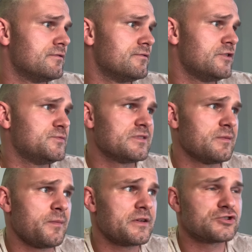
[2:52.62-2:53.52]
weźmy
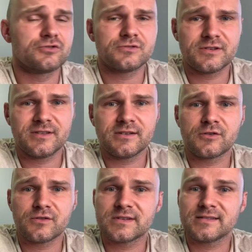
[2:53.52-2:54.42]
sobie pierwsze, no te, te
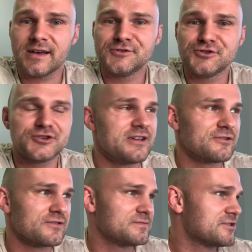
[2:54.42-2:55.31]
rozradzajcie się i
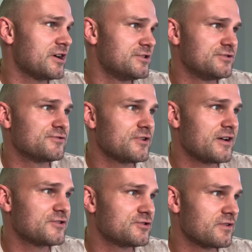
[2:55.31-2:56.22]
rozmnażajcie. No to
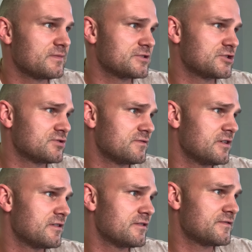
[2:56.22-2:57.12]
jak się rozmnaża
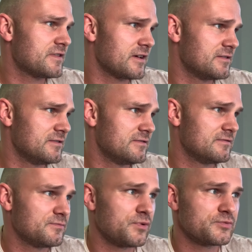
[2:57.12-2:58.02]
człowiek? Se
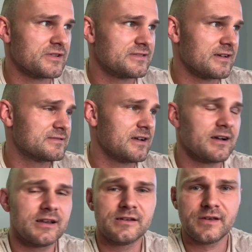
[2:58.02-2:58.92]
poprzez seks,
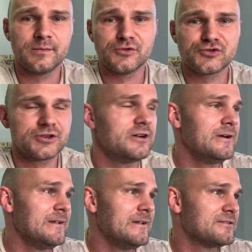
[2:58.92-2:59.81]
tak? Ale wiemy już, że
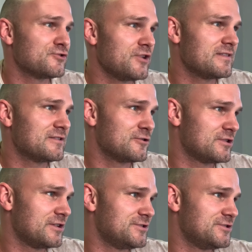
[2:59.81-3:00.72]
to nie jest tylko
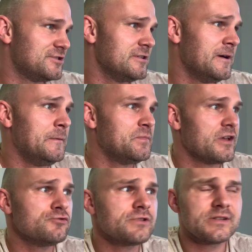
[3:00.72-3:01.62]
dla dzieci.
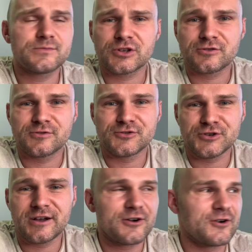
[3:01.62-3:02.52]
I tutaj na przykład
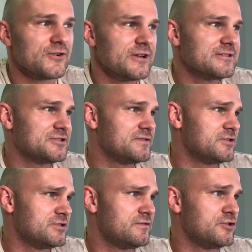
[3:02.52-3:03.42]
Księga Kocholeta
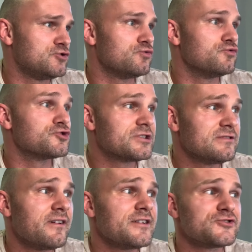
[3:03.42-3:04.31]
9.9 używaj